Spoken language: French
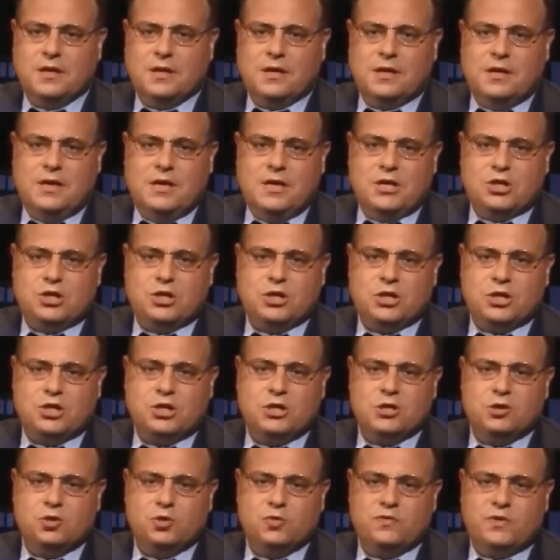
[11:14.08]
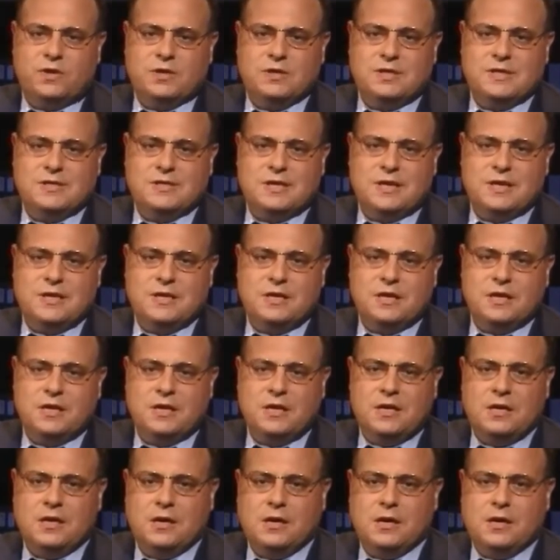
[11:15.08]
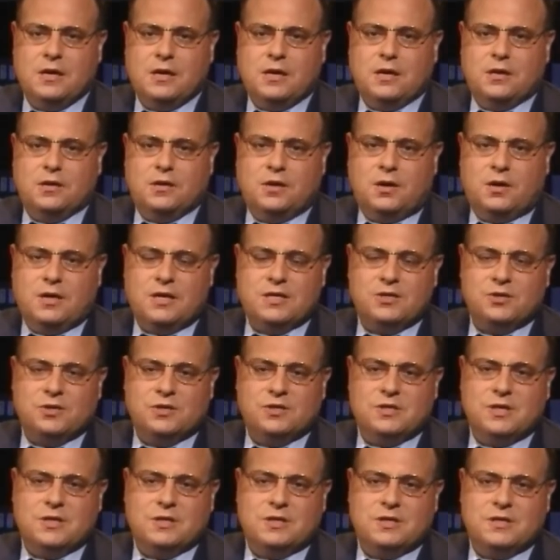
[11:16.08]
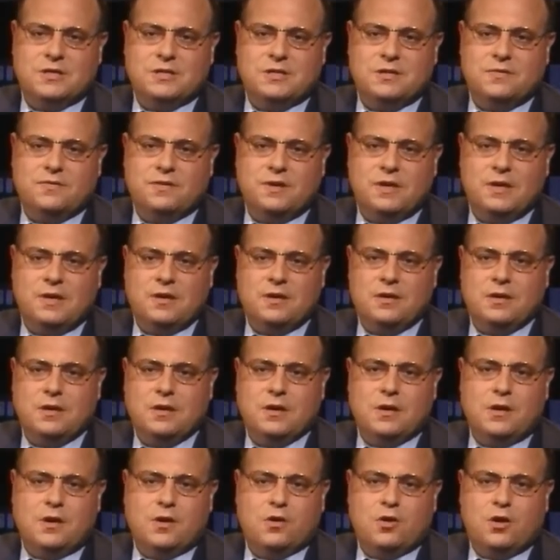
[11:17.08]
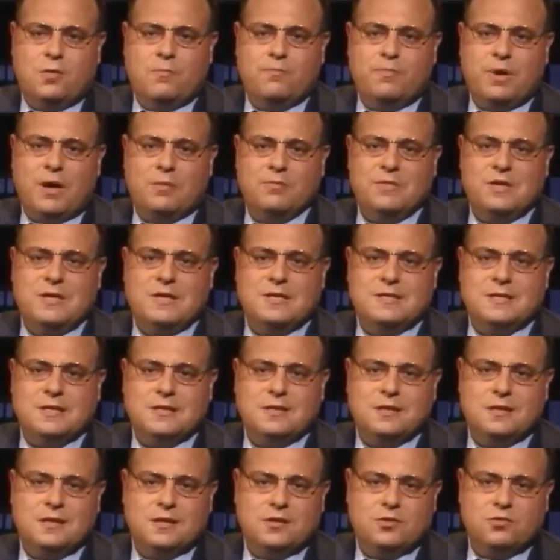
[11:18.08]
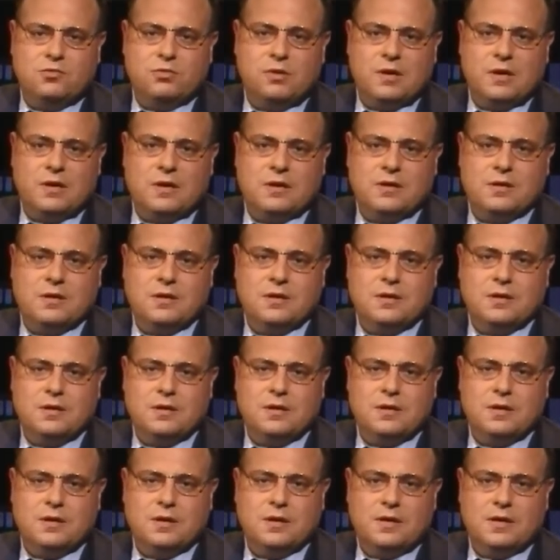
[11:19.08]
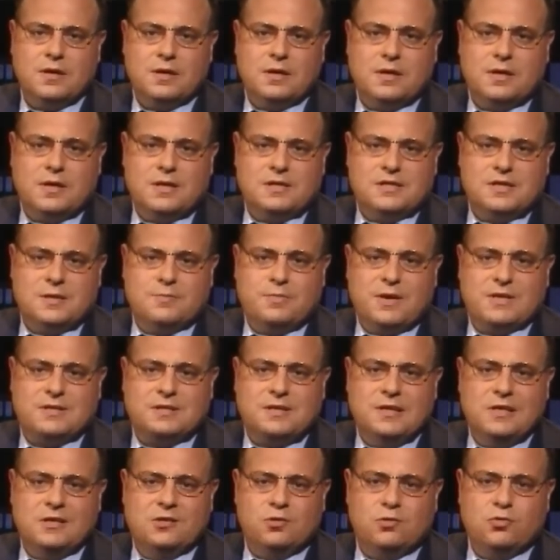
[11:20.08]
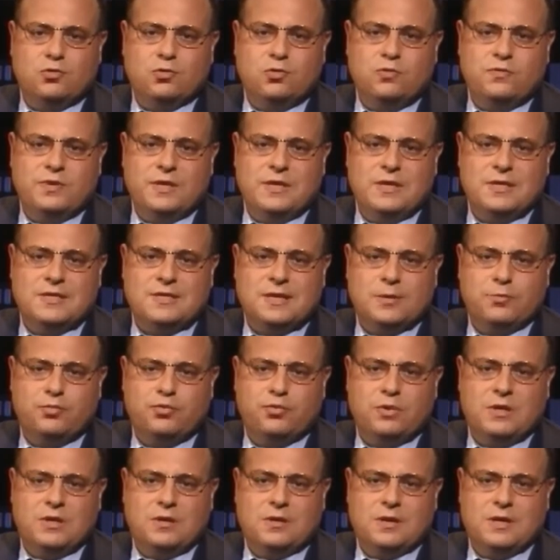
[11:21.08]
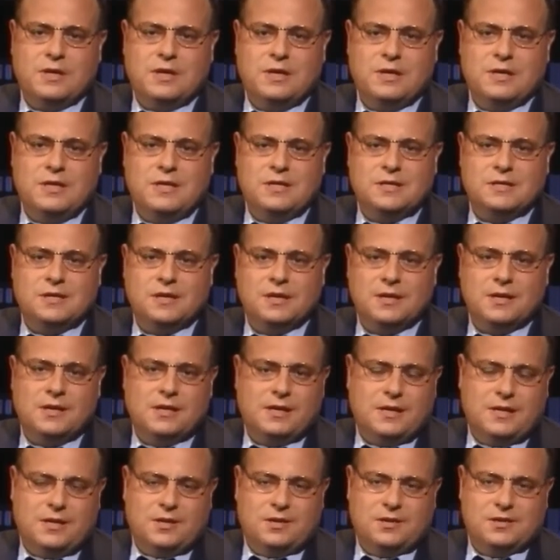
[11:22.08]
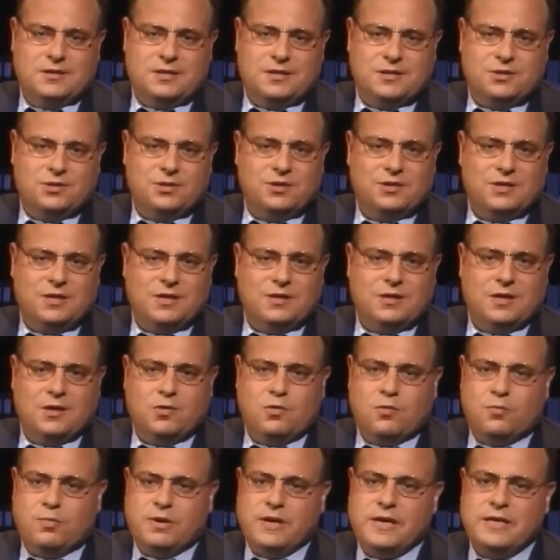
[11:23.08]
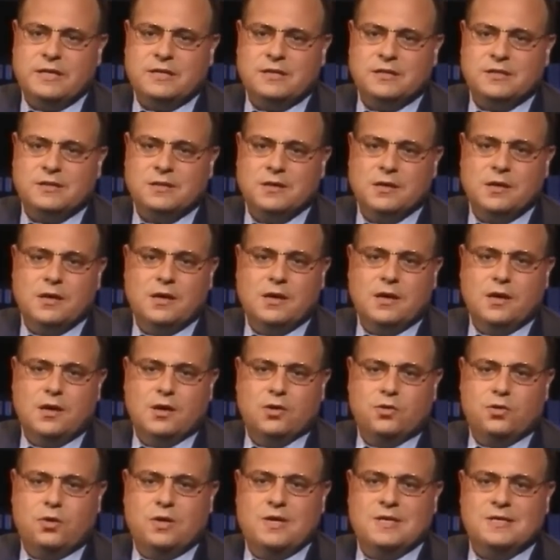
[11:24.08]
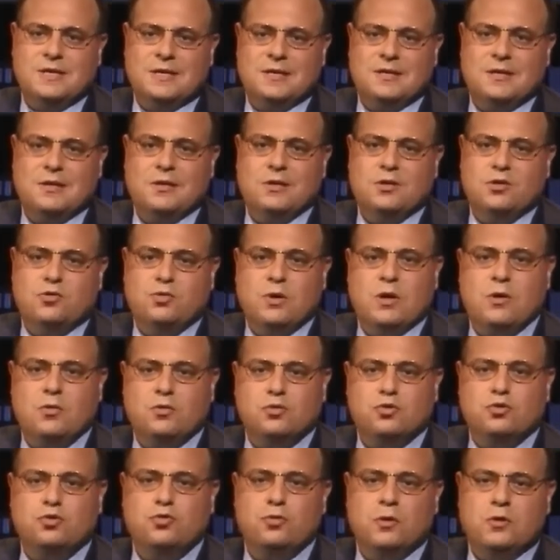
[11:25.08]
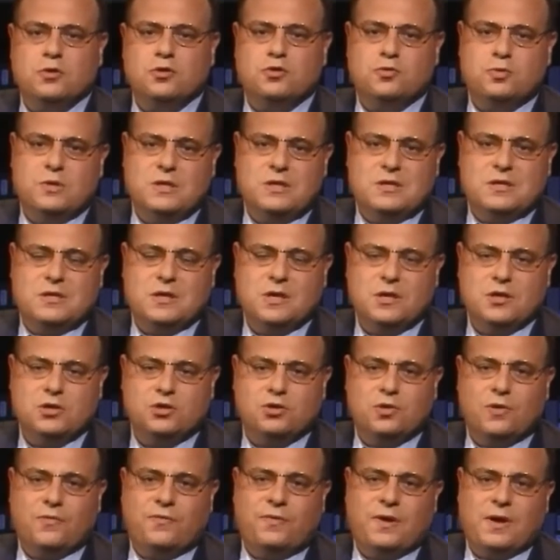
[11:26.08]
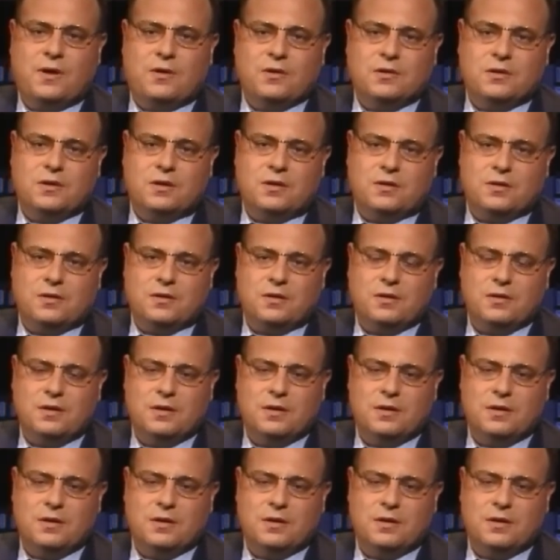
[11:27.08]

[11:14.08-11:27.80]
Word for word: et cherché souvent des alliés dans la société civile, comme parmi les intellectuels. C'est parce qu'ils ont trouvé des appuis dans l'Église et dans cette société complexe que les intellectuels ont su ensuite se faire entendre.